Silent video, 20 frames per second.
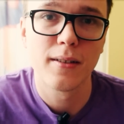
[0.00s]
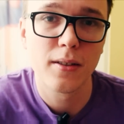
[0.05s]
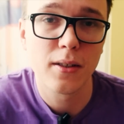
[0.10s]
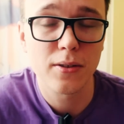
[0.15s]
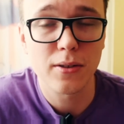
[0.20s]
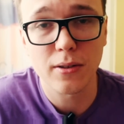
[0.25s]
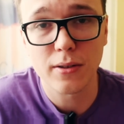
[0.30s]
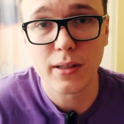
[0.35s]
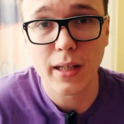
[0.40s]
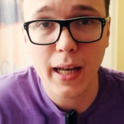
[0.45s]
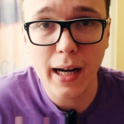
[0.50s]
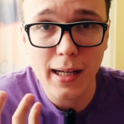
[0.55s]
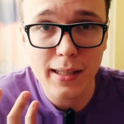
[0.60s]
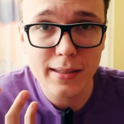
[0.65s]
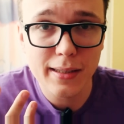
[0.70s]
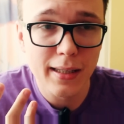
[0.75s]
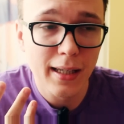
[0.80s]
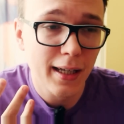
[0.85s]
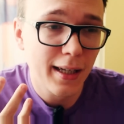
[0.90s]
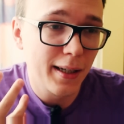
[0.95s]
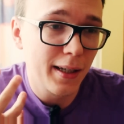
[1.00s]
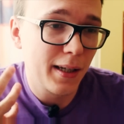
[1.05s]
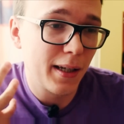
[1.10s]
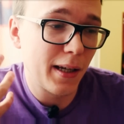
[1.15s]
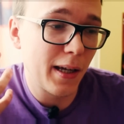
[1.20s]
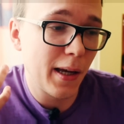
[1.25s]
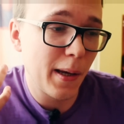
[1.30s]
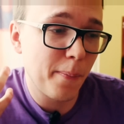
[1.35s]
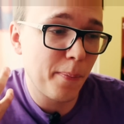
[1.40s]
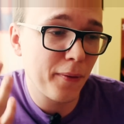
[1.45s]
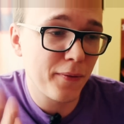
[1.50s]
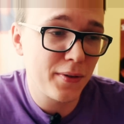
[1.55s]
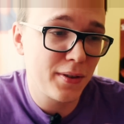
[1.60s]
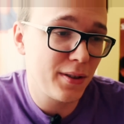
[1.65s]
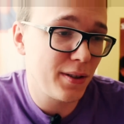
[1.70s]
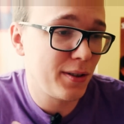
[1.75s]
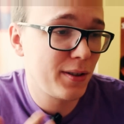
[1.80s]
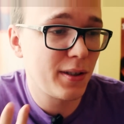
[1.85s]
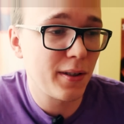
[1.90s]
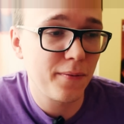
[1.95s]
no to teraz e,
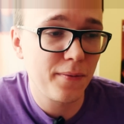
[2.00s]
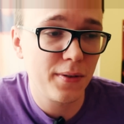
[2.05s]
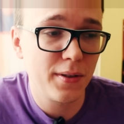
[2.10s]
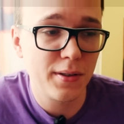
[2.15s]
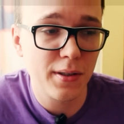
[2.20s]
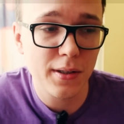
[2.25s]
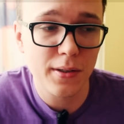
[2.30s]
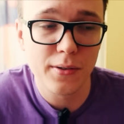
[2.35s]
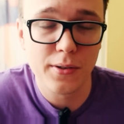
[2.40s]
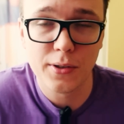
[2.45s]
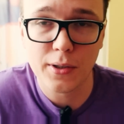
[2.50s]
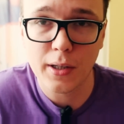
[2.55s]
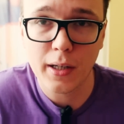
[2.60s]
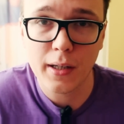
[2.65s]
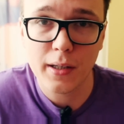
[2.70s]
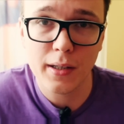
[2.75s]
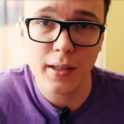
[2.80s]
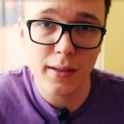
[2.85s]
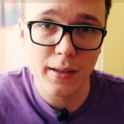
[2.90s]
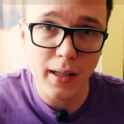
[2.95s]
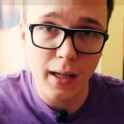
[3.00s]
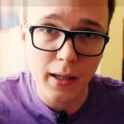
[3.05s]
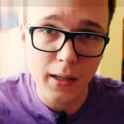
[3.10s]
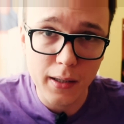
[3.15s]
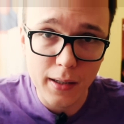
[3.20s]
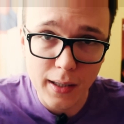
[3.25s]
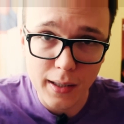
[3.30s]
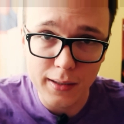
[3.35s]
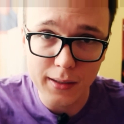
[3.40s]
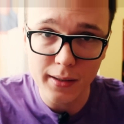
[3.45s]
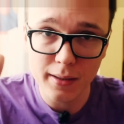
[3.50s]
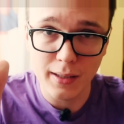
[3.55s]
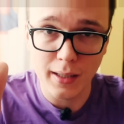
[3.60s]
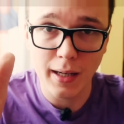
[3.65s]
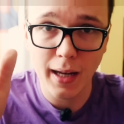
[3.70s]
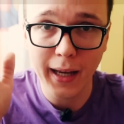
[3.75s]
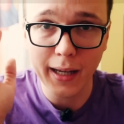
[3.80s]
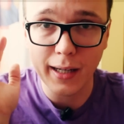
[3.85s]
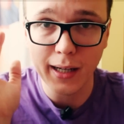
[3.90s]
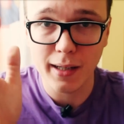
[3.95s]
powinniście widzieć, że jednak kiedy
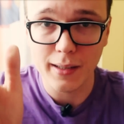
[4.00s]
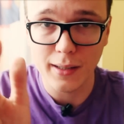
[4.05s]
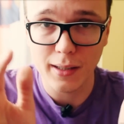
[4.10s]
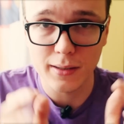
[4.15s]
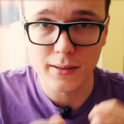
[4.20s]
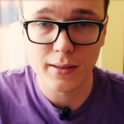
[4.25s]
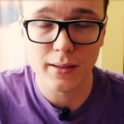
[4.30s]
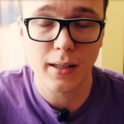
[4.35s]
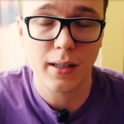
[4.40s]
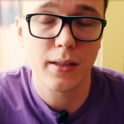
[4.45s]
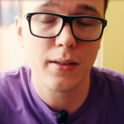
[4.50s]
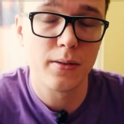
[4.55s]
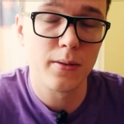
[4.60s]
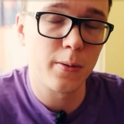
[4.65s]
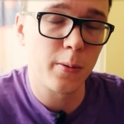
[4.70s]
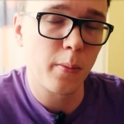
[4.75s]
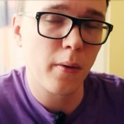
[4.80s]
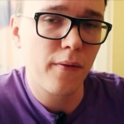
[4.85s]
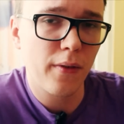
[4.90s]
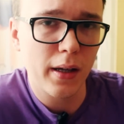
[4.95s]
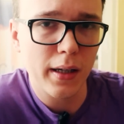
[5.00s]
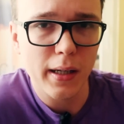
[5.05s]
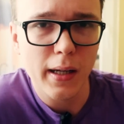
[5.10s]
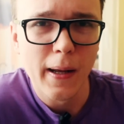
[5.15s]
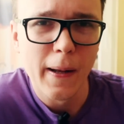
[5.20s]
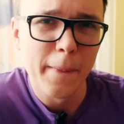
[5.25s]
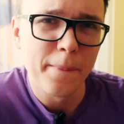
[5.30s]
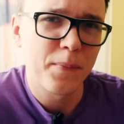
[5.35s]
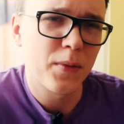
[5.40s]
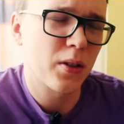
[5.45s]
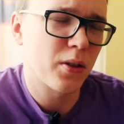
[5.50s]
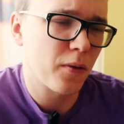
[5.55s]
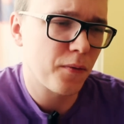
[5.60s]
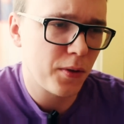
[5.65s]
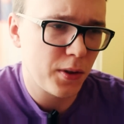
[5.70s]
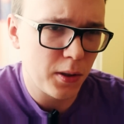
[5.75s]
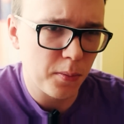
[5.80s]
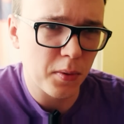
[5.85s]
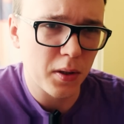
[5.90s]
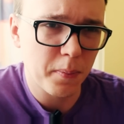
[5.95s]
ten ekran jest taki zoomowany, no to
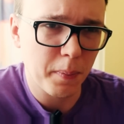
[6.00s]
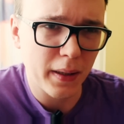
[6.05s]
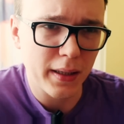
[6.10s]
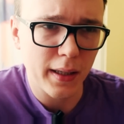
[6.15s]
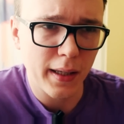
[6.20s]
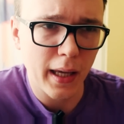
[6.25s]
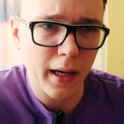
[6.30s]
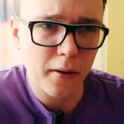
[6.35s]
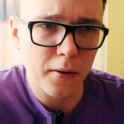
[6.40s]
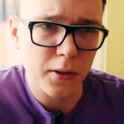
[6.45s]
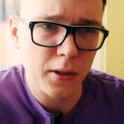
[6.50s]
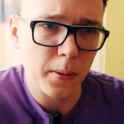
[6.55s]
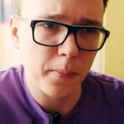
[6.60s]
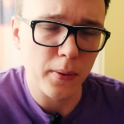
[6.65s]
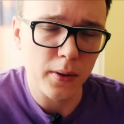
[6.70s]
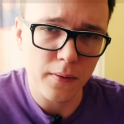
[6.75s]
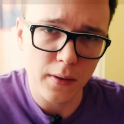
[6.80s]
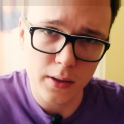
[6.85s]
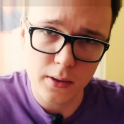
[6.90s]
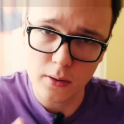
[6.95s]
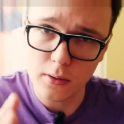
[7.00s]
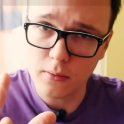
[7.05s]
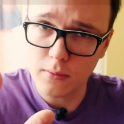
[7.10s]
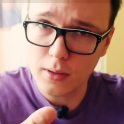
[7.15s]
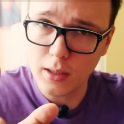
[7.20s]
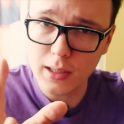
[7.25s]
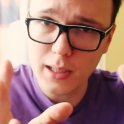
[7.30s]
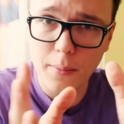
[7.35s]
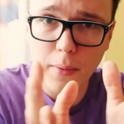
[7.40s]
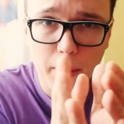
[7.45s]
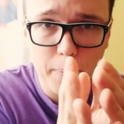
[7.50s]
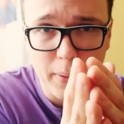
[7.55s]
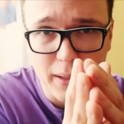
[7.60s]
widzimy spadek jakości, ponieważ to są te same